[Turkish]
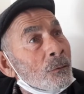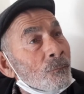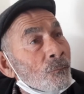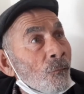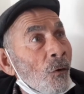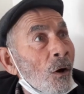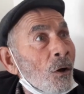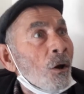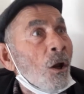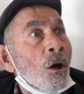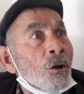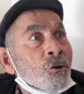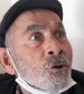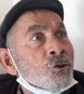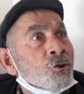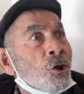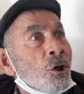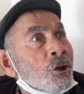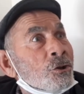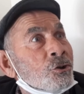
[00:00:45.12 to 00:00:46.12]
Vallahi
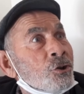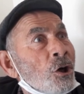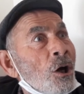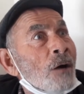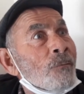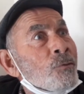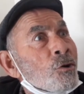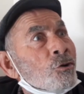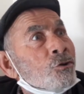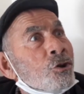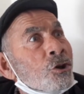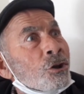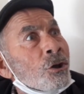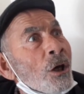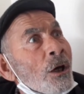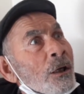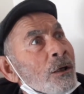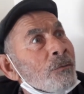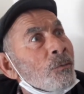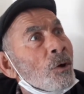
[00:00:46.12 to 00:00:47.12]
dışarı çıkamıyor ki
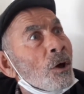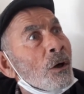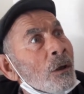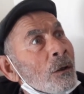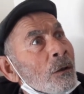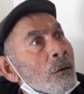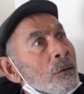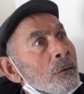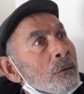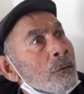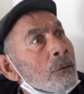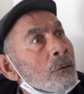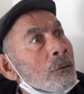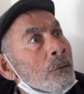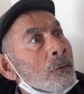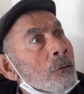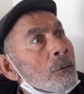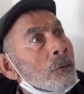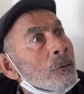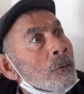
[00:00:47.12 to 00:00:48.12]
yeğenim ya.
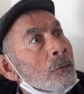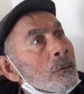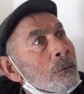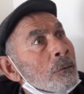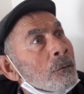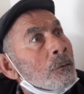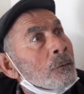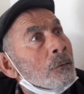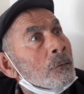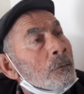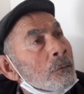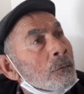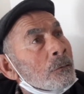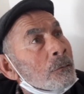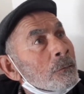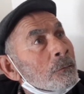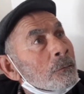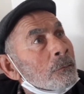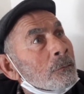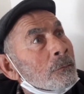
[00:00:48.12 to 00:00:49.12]
Evet.
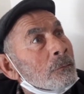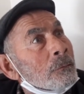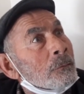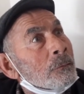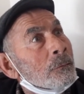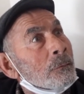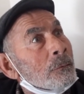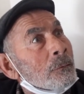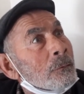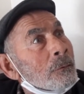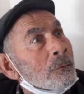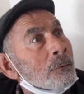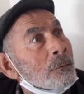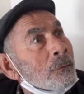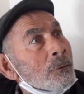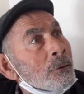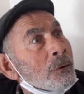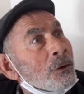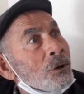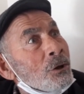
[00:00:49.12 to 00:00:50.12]
İşler güçler
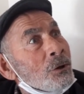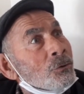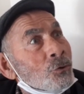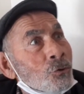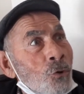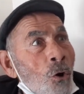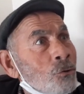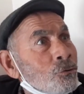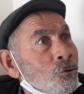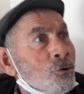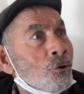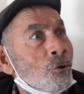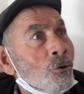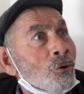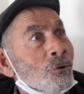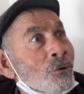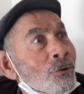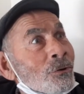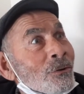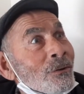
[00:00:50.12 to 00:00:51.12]
nasıl? Çok
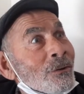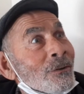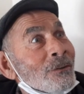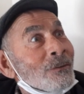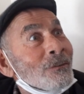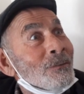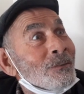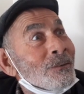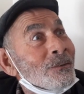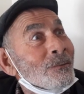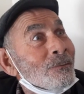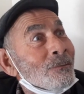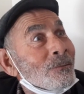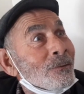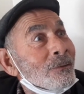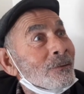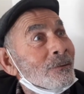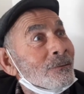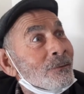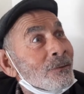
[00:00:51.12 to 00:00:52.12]
şükür. Evet.
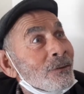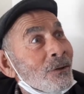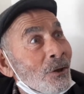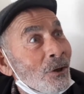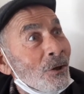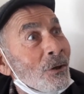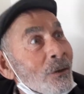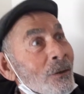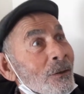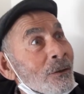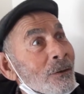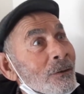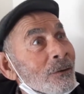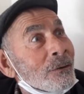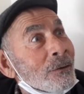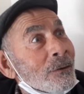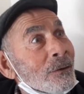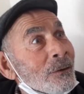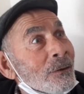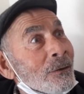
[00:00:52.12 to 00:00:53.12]
Devlet
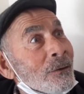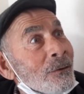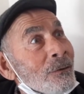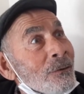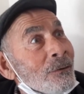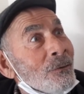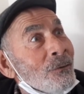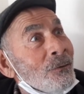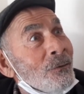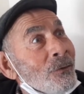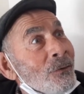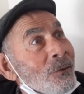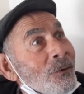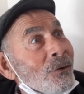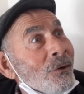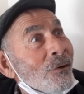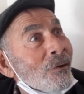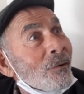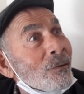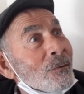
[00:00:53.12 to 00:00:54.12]
devlet büyüklerine neler
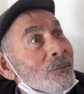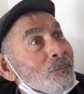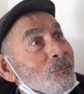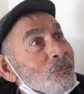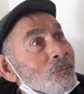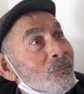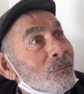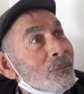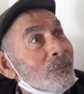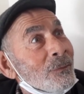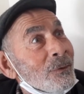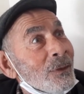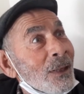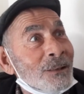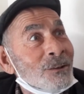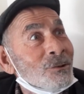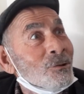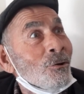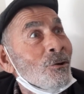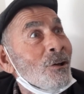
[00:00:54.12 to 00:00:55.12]
söylersiniz? Ne
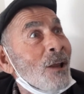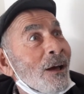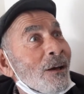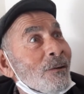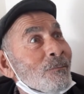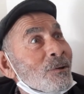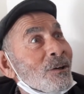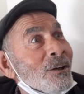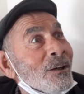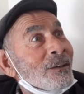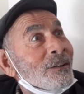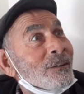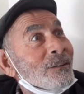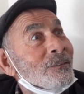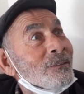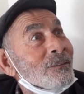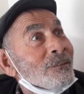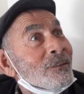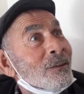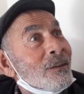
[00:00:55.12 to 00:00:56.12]
söyleyeyim ki?
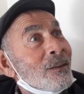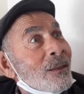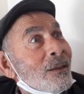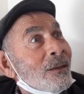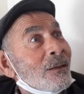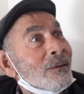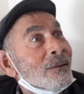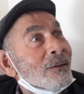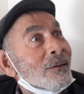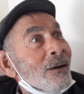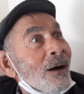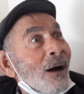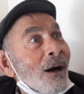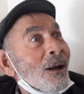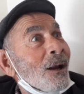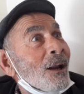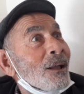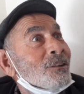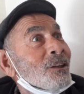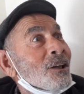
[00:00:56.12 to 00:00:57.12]
Bilmem.
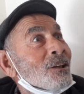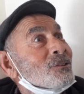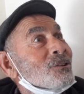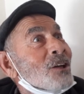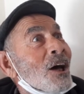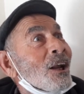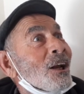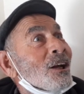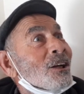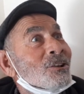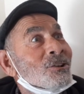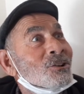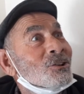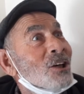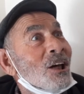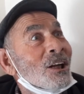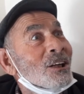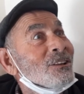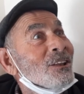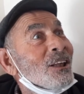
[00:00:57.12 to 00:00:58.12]
Allah'tan sağlık
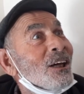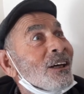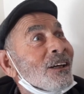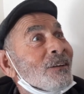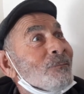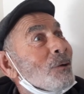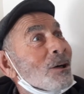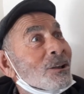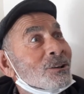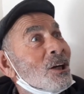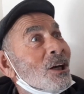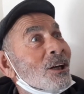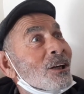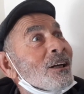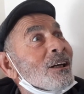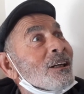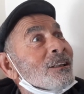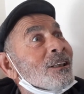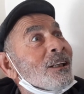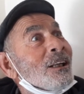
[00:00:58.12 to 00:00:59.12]
işlerinde
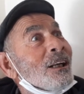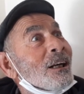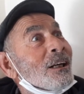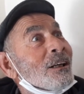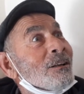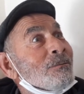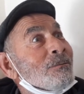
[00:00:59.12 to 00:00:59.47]
başarılar dilerim.